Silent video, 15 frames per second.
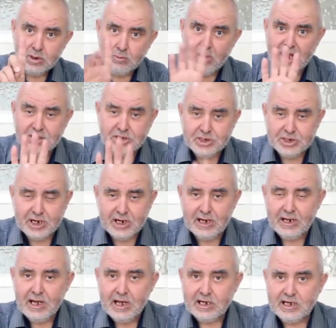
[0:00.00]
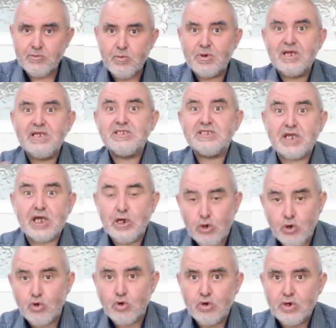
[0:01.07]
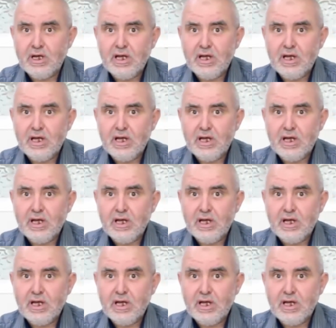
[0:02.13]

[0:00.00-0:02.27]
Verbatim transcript: بواحد الشكل اللي ممكن تخلعوا